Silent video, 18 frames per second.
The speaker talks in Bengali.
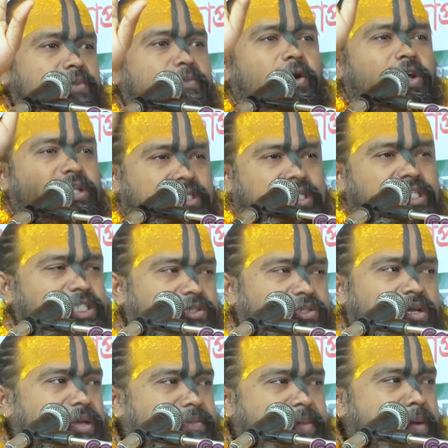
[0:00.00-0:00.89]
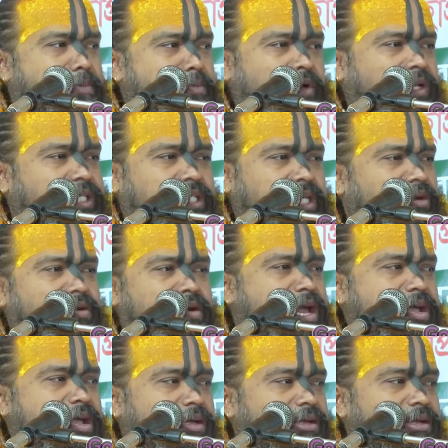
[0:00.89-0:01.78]
বৈশিষ্ট্য কি ব্রাহ্মণ ছিল
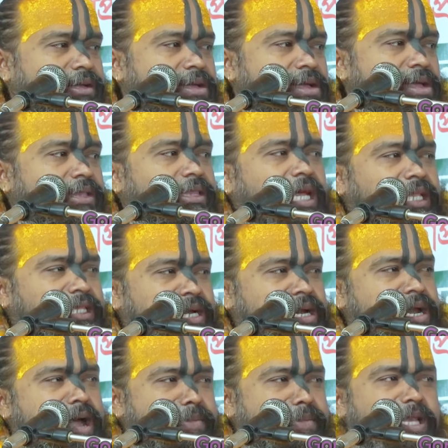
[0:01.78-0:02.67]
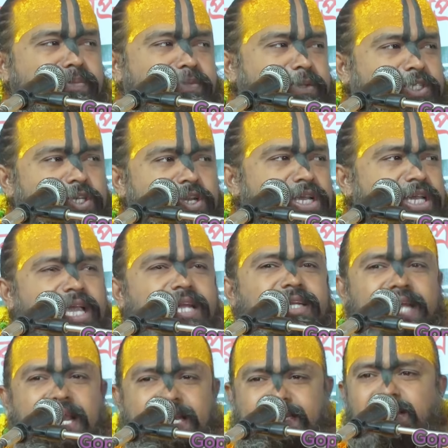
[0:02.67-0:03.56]
না তাদের নামের পিছনে কি
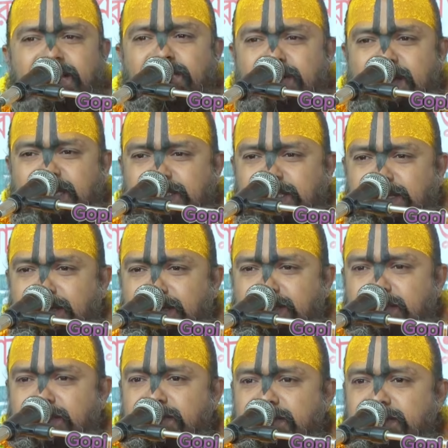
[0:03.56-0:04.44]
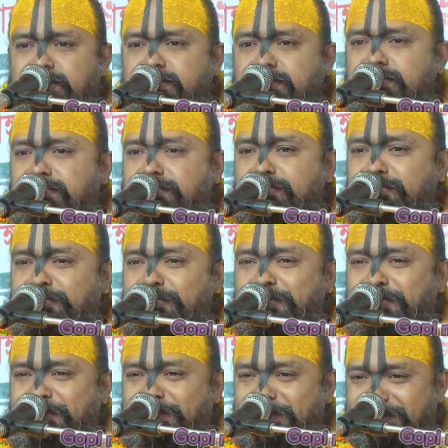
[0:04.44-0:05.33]
এই টাইটেলগুলো আছে নাকি
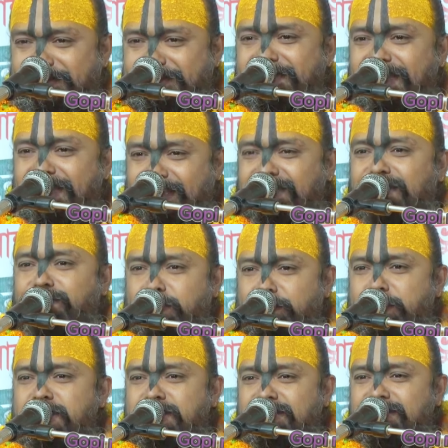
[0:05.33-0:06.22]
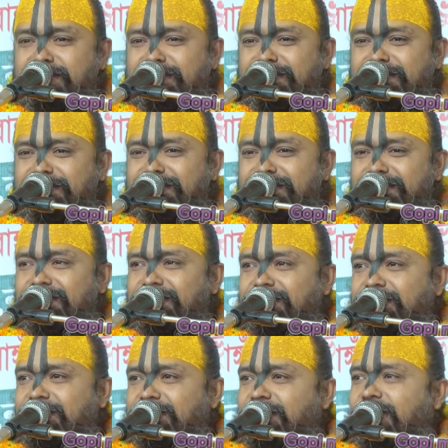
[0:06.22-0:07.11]
আছে বাবা
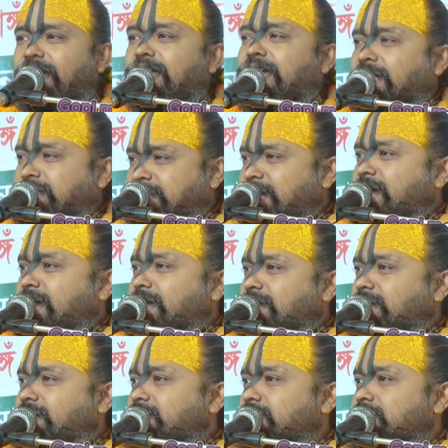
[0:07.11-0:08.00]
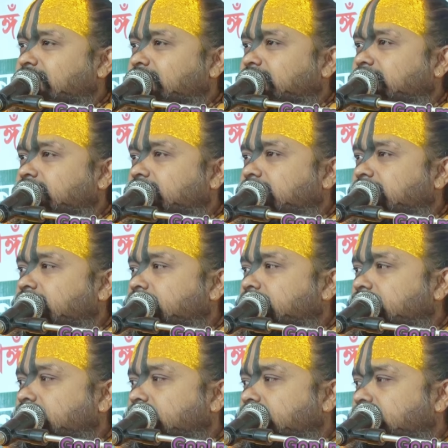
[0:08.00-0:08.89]
আছে নাকি
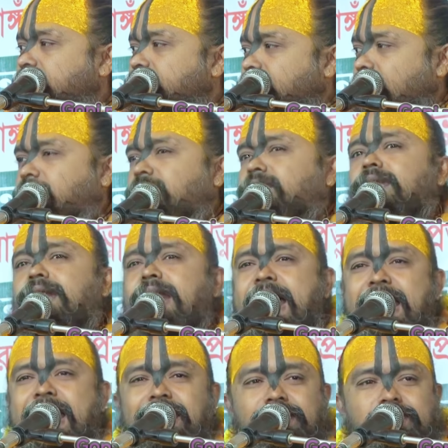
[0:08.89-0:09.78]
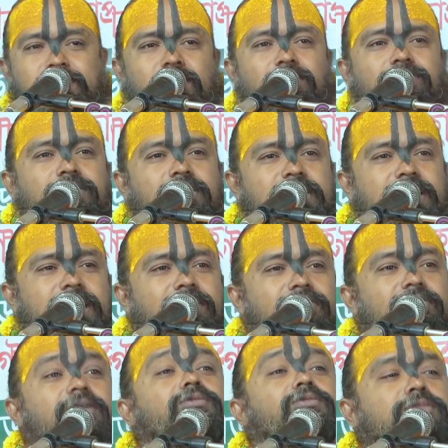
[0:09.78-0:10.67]
তখন রায় চৌধুরী
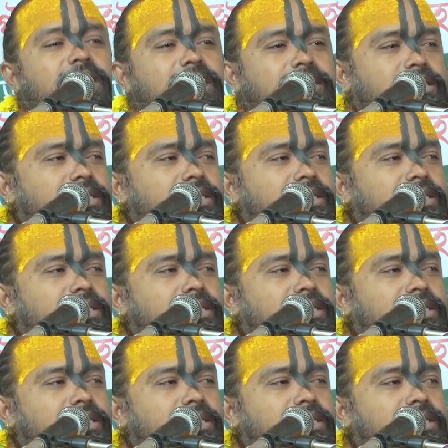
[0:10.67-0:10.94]
এগুলো কোথায়